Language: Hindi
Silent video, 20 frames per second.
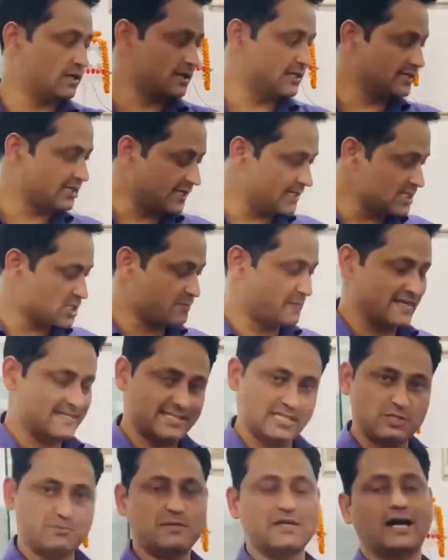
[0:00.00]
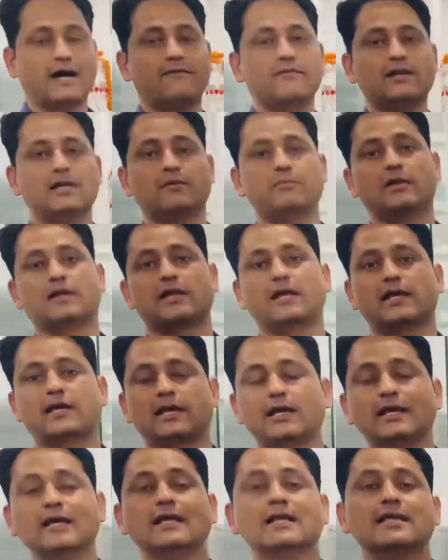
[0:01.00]
रिटेल स्पेसिस भी अवेलेबल
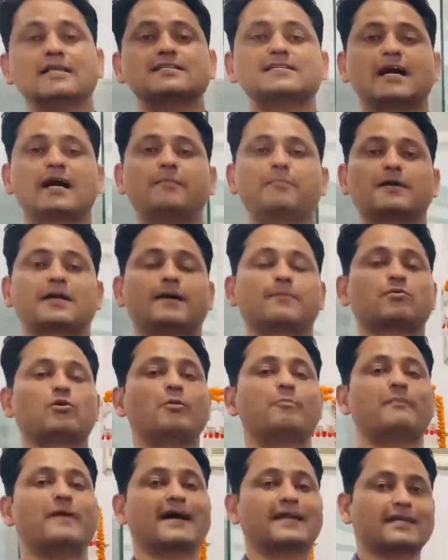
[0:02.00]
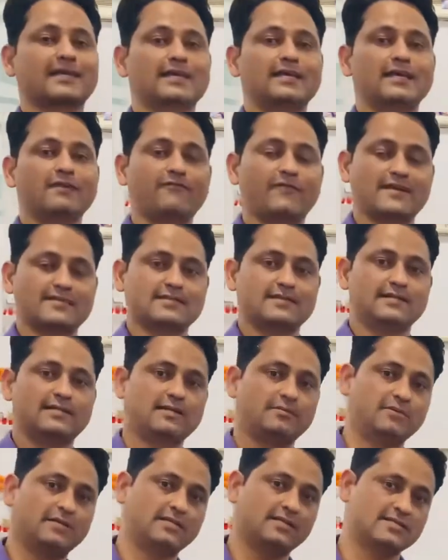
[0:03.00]
रहेंगे जहां पर आपको पार्किंग की
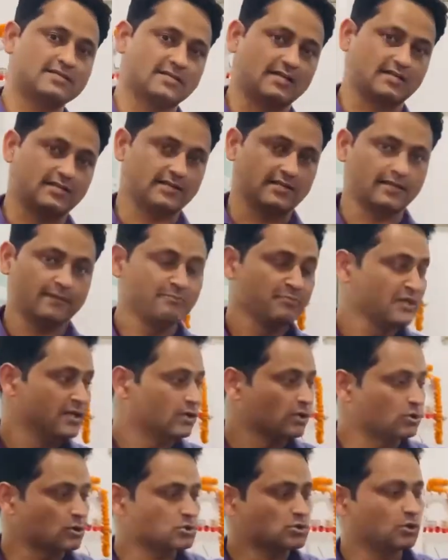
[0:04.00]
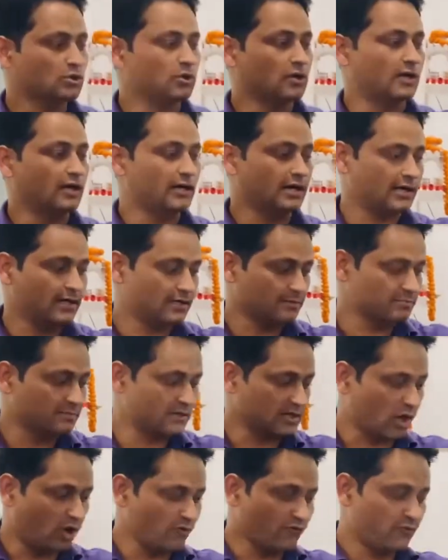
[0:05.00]
फैसिलिटी भी दी जाती है दोस्तों
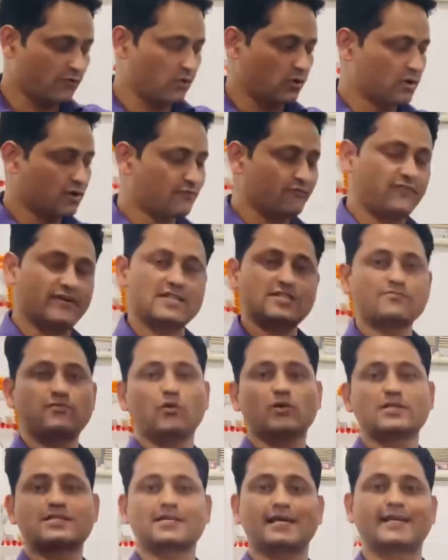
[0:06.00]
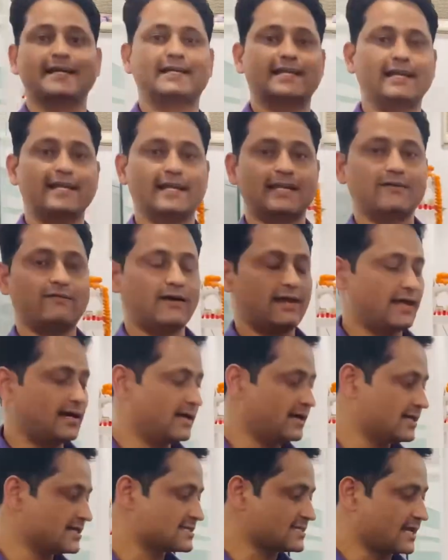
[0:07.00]
ग्राउंड फ्लोर फर्स्ट फ्लोर इसका रिटेल रहने वाला
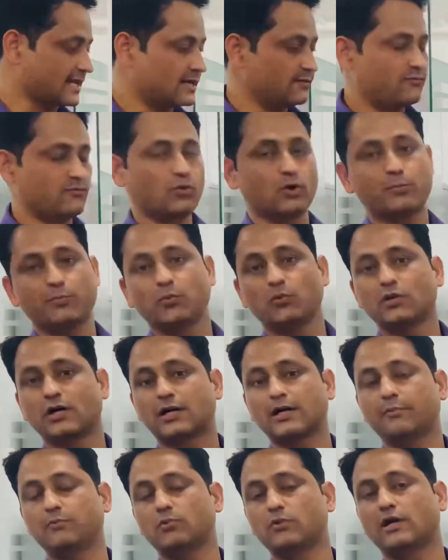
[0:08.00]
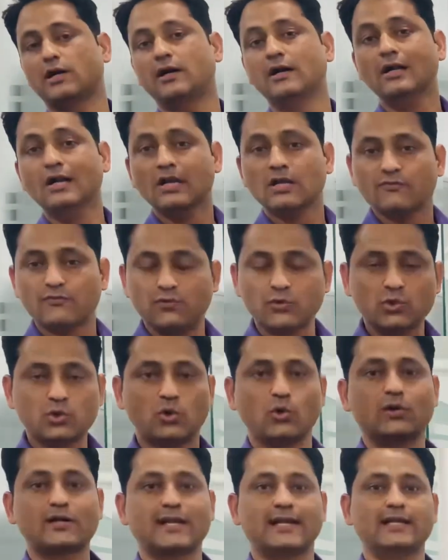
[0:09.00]
है सेकेंड फ्लोर पूरा का पूरा फूड
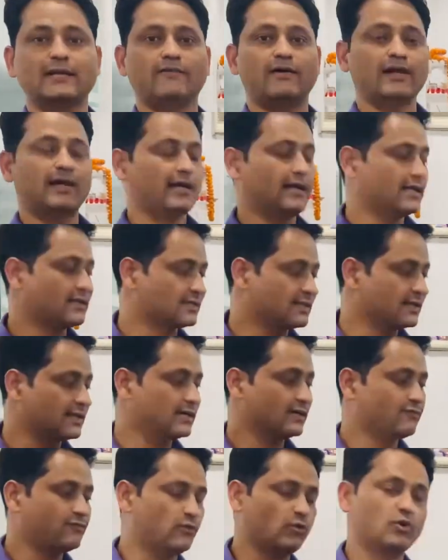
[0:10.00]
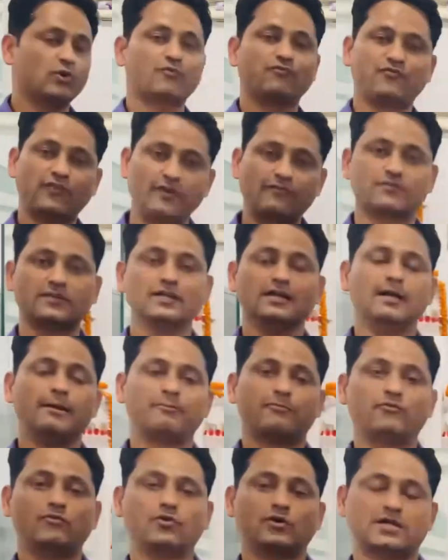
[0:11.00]
कोर्ट रहने वाला है थर्ड फोर्थ फिफ्थ
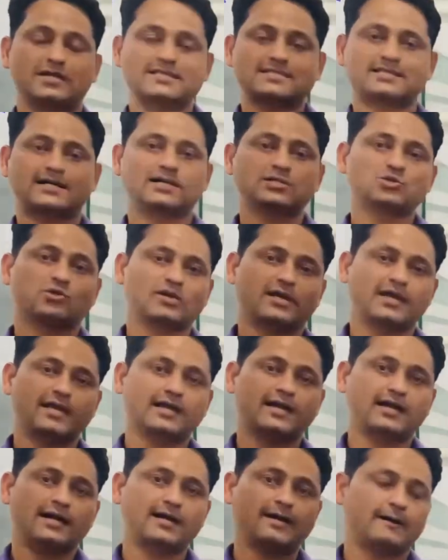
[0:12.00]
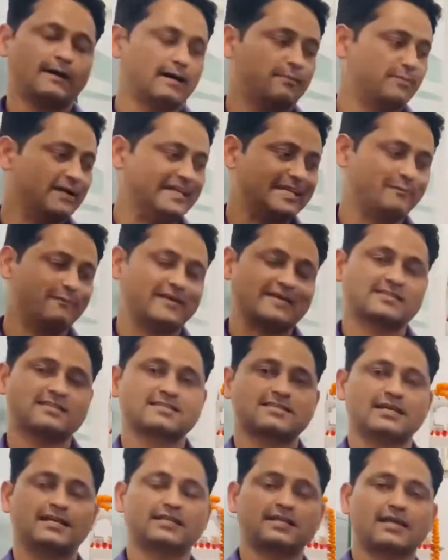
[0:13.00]
और इसका जो रहेगा मल्टीप्लेक्स के
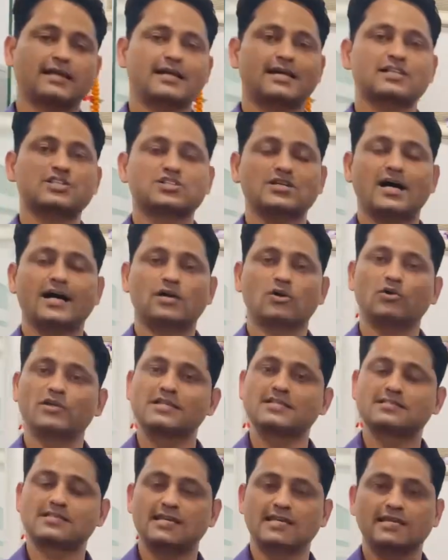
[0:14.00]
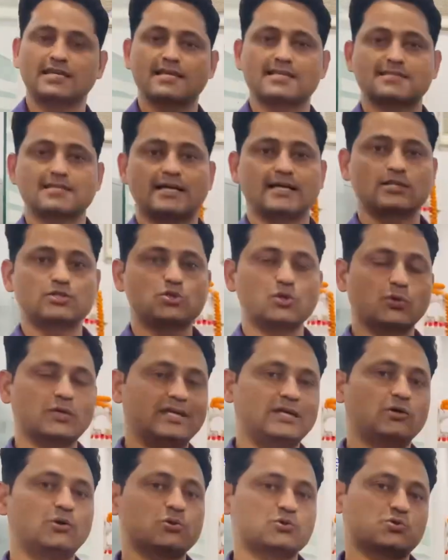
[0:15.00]
साथ रहेगा चार ऑडियो स्क्रीन के साथ जो
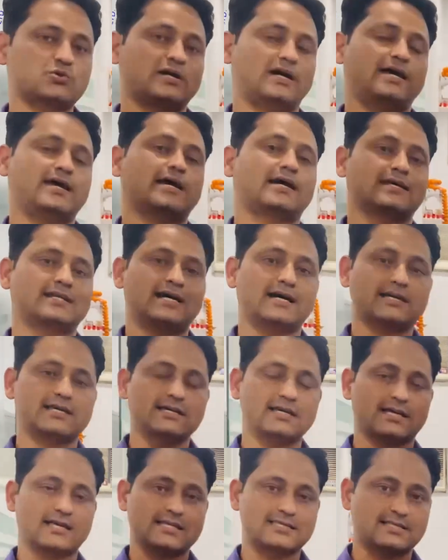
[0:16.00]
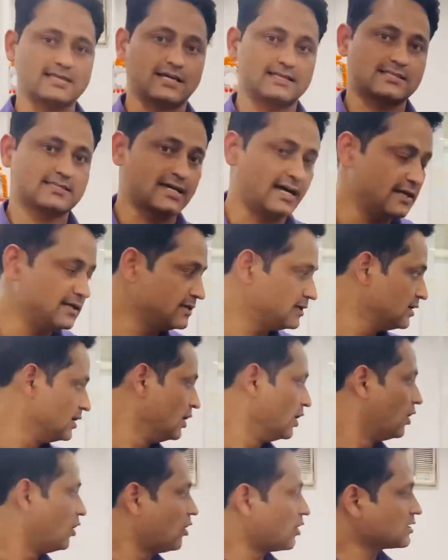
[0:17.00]
कि हो चुका है कनाकिया के साथ साइन
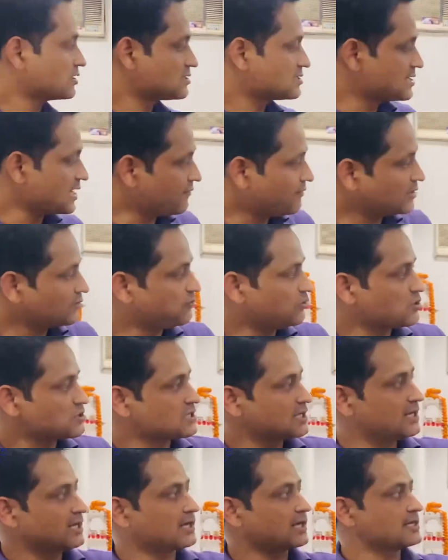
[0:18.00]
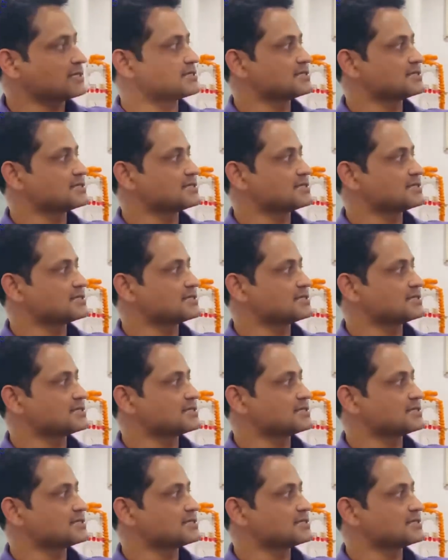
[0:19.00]
और सेवन फ्लोर से लेकर